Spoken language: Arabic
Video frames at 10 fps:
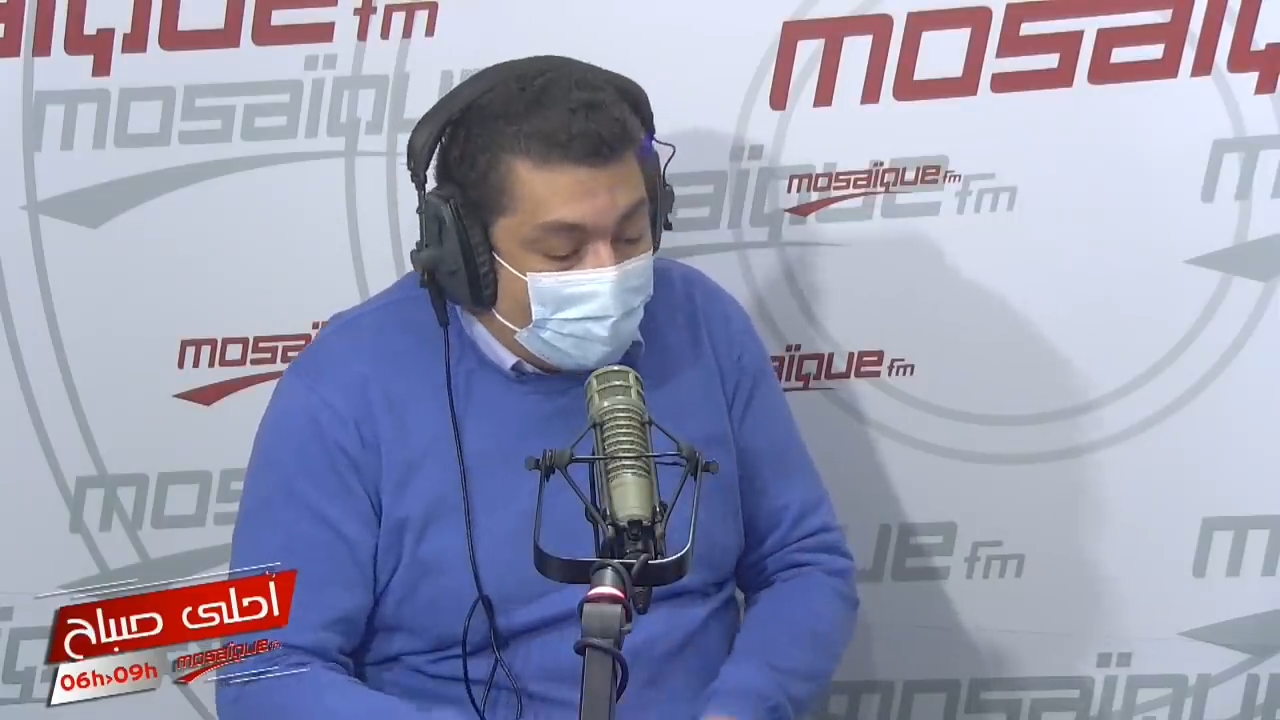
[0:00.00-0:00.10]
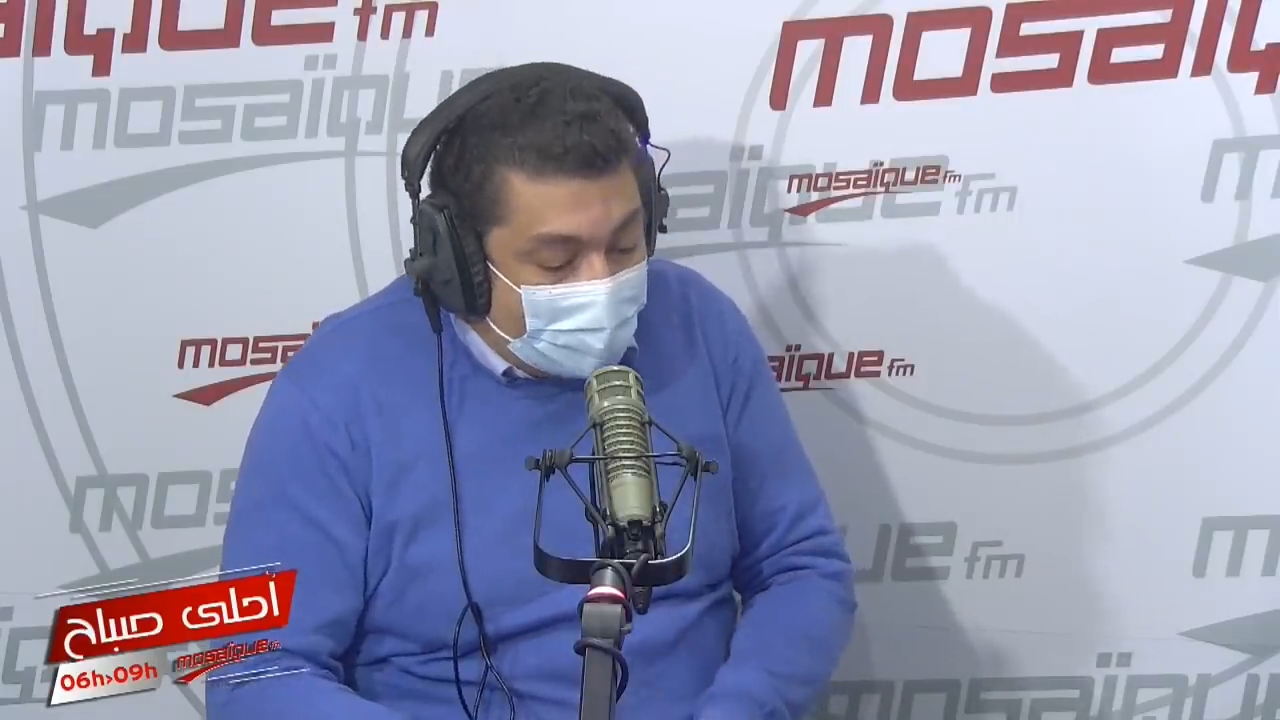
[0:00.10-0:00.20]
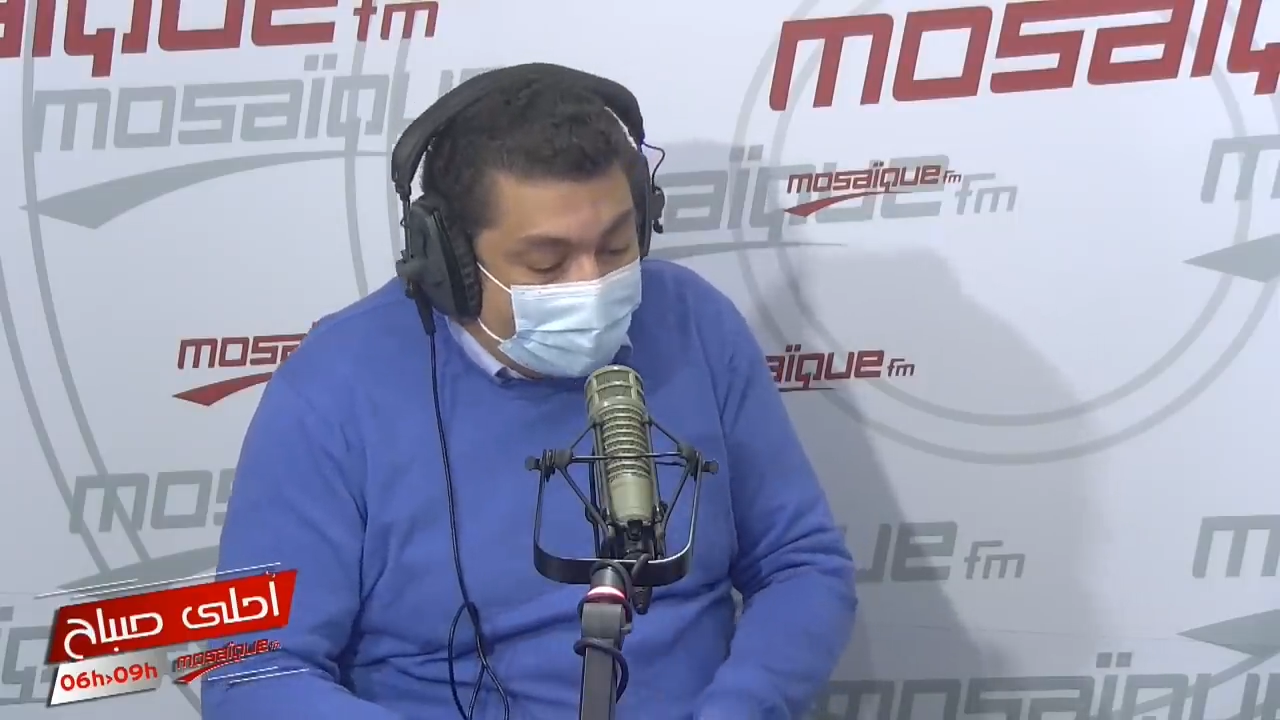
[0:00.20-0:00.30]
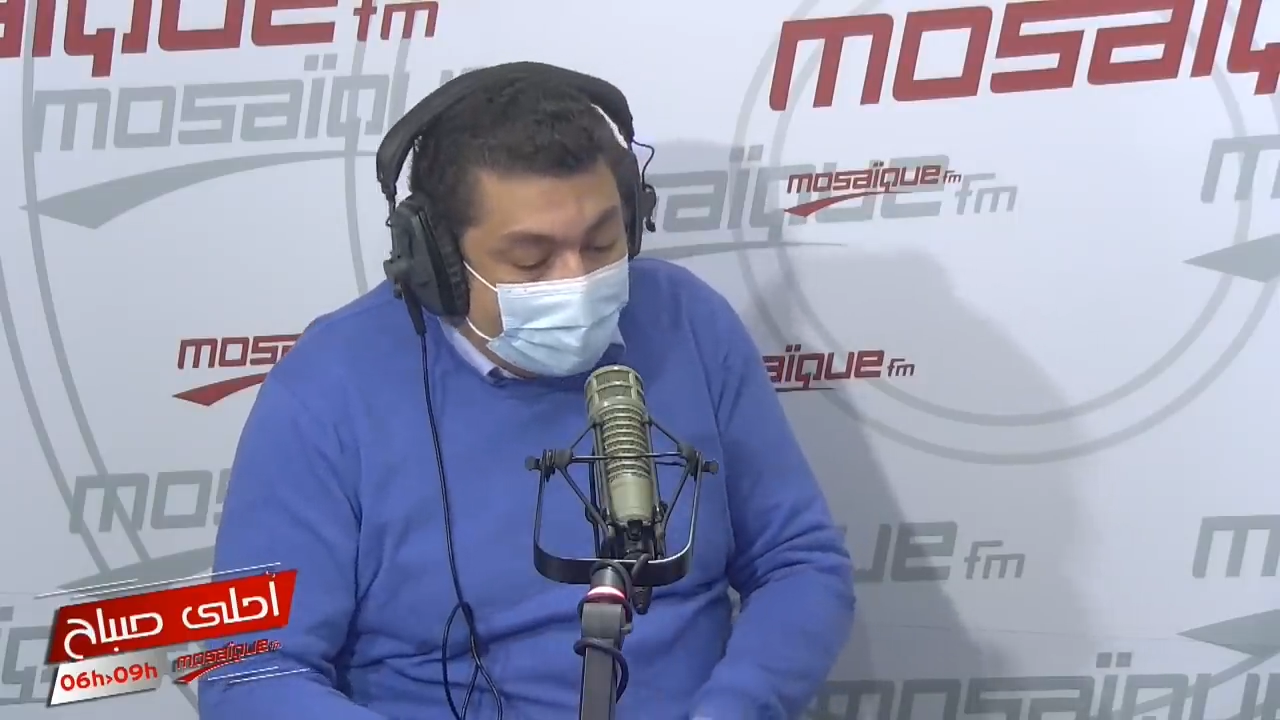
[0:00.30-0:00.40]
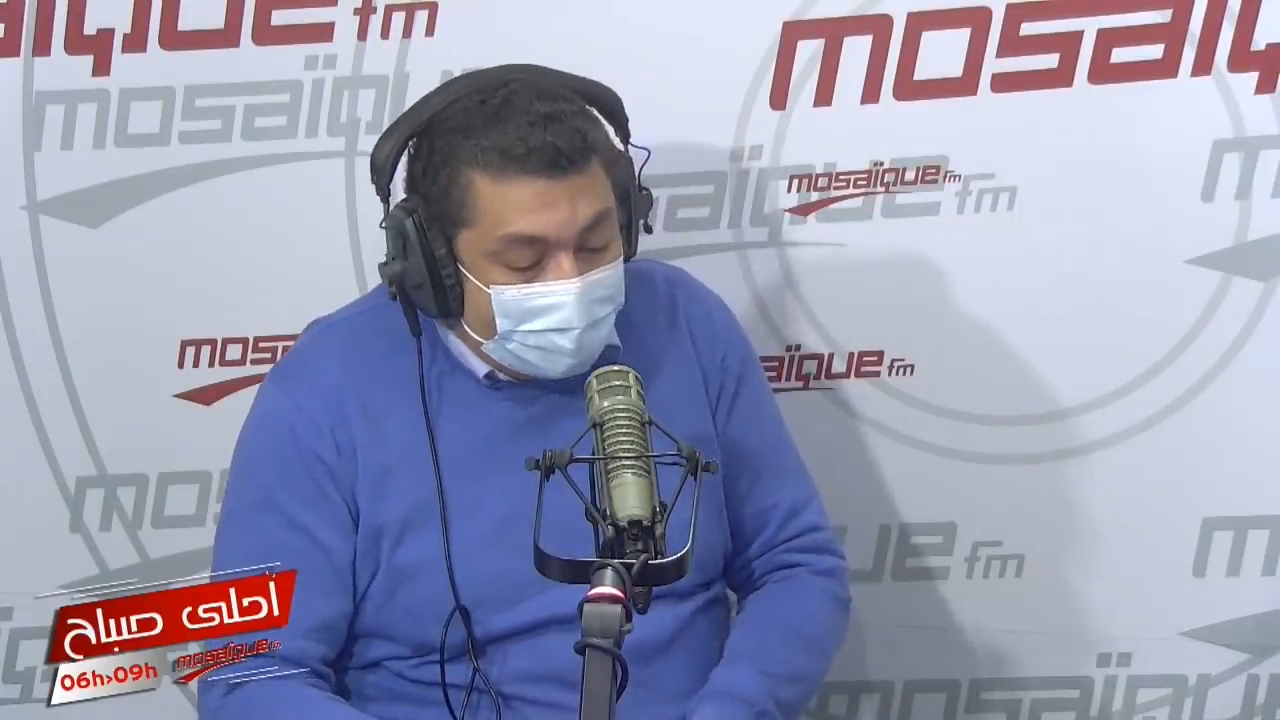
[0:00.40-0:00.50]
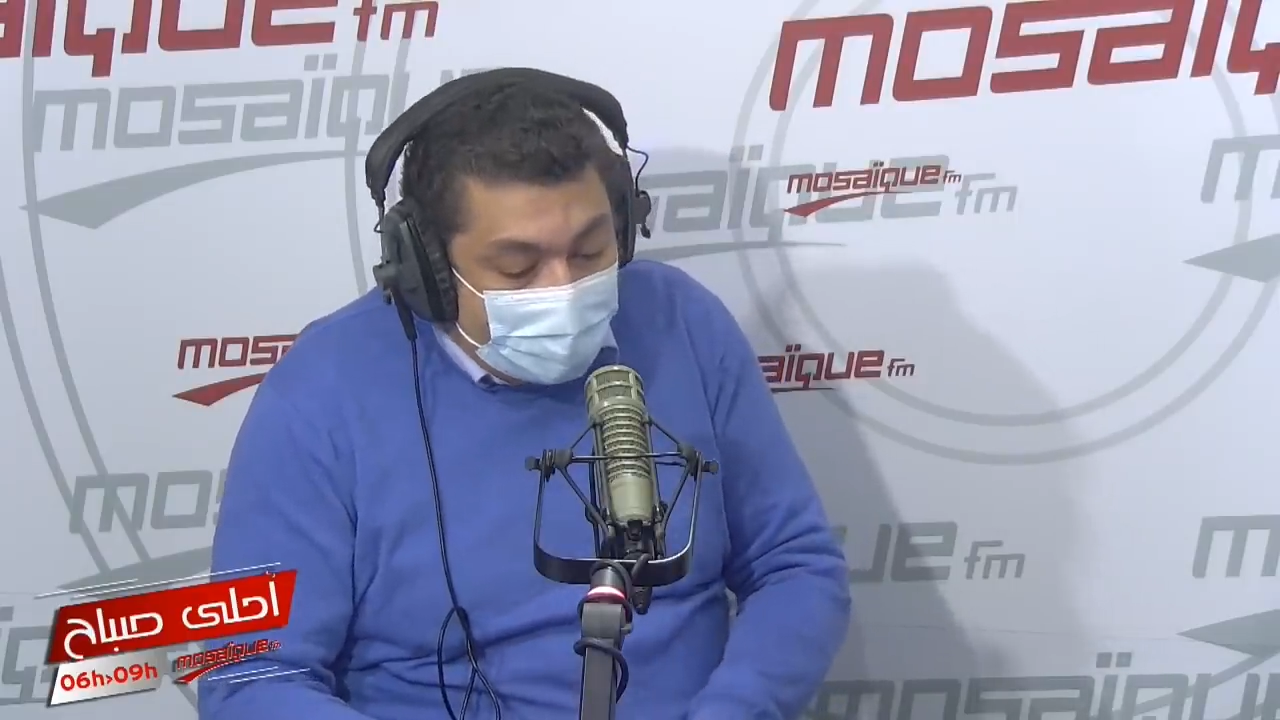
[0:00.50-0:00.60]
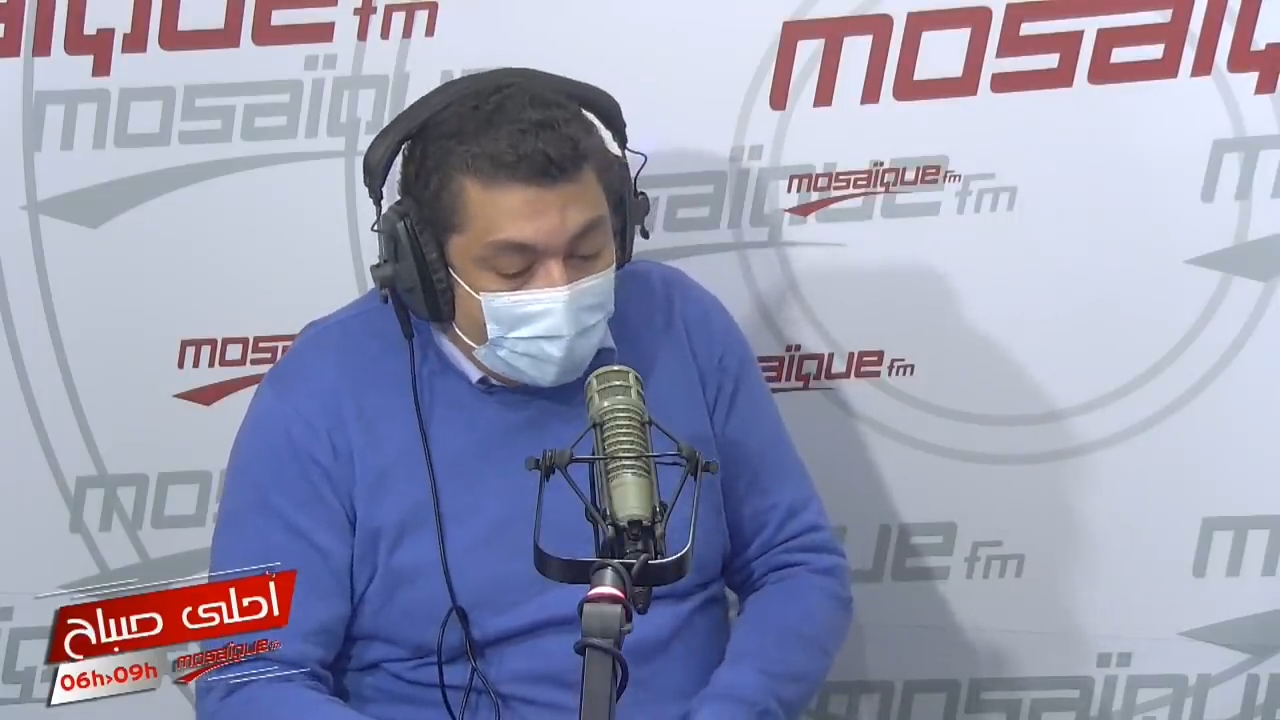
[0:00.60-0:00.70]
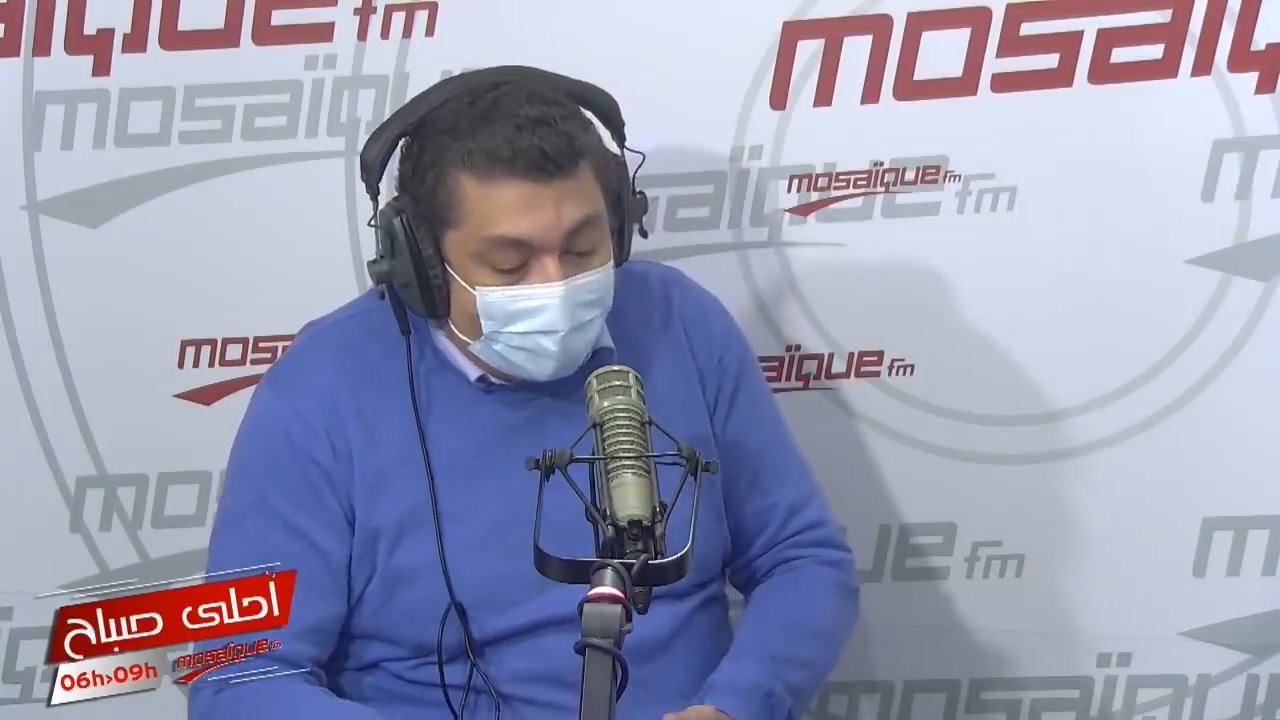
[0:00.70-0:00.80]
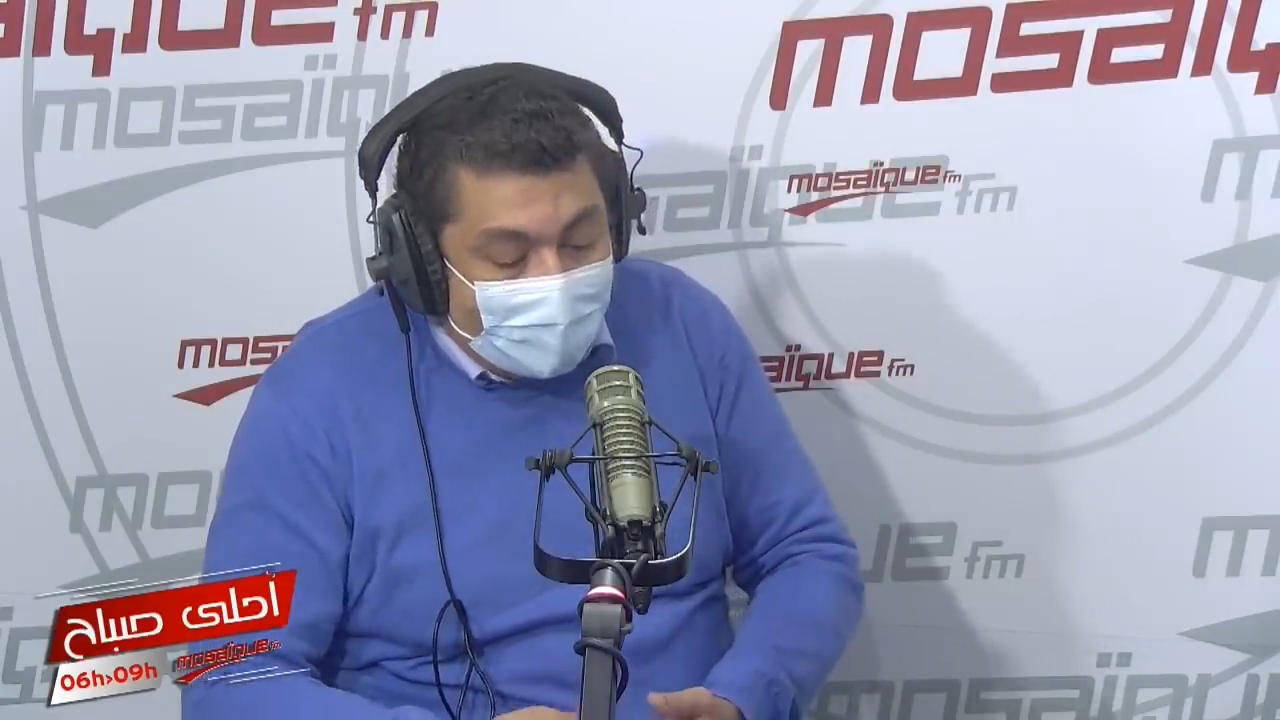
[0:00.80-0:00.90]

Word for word: استنتاجات